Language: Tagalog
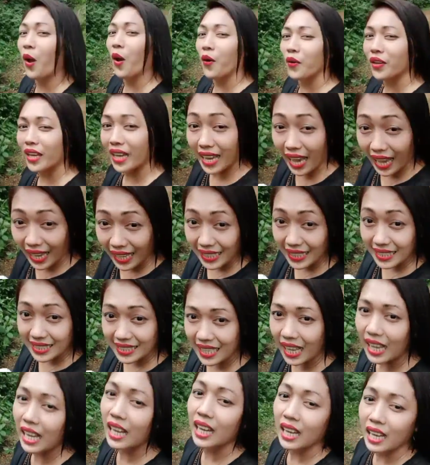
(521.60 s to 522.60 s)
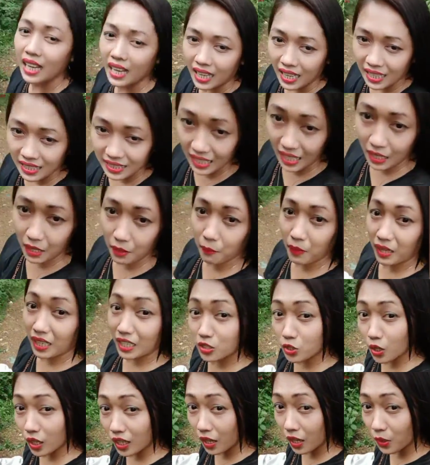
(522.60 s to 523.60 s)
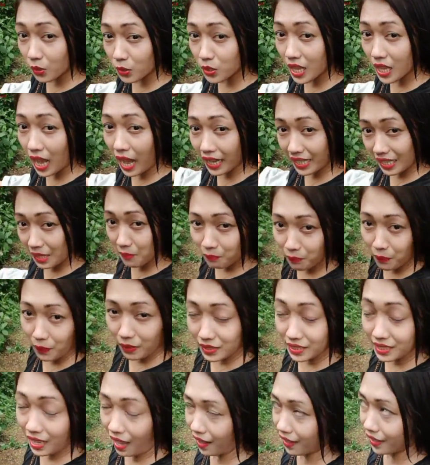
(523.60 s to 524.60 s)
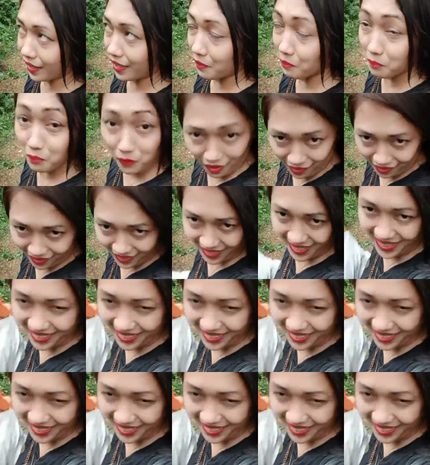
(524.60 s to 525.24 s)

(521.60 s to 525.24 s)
Okay guys. Sana mag-enjoy kayo sa aking sa aking vlog.